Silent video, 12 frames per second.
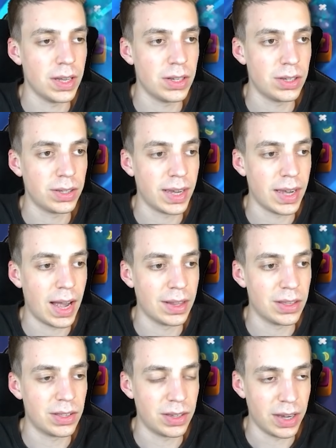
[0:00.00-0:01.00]
ich gehe
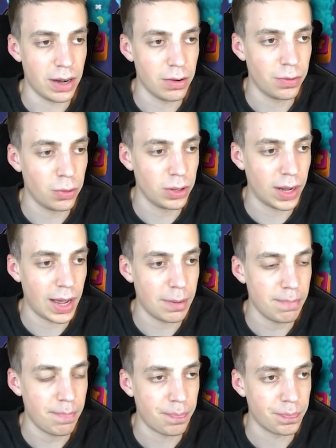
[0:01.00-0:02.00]
ans Telefon
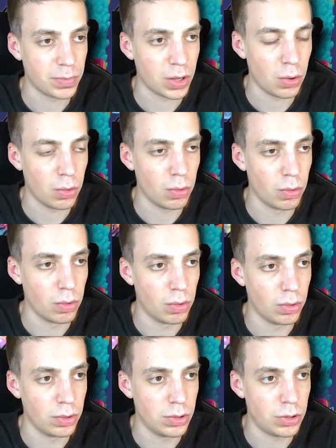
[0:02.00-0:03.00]
ran
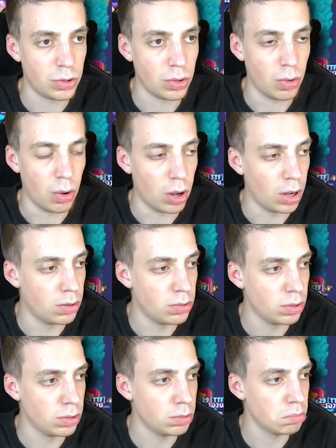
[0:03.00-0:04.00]
und höre
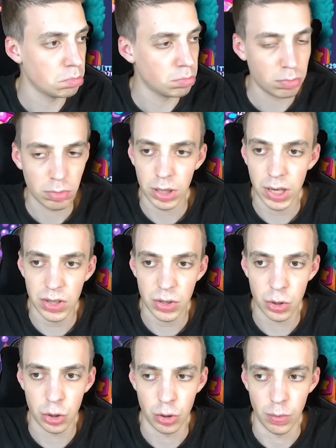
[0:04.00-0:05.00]
eine
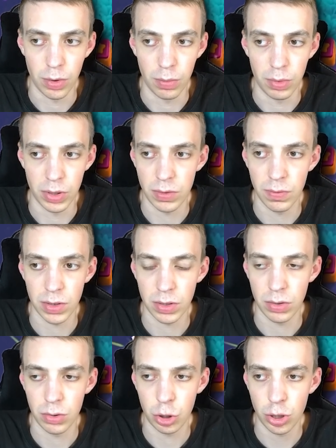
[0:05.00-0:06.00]
Kids-Stimme, beziehungsweise
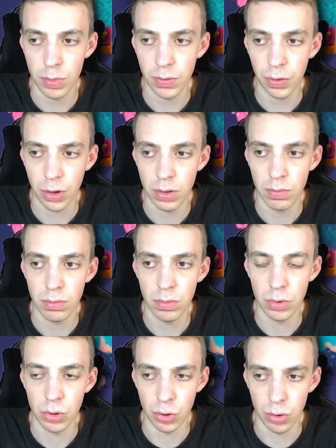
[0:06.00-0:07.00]
eine Stimme von einem
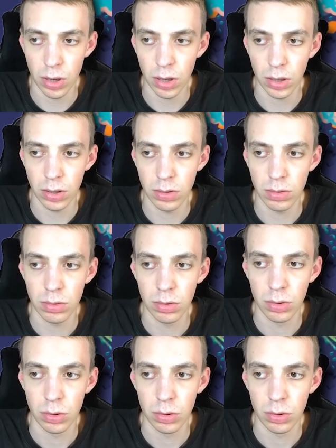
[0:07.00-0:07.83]
jüngeren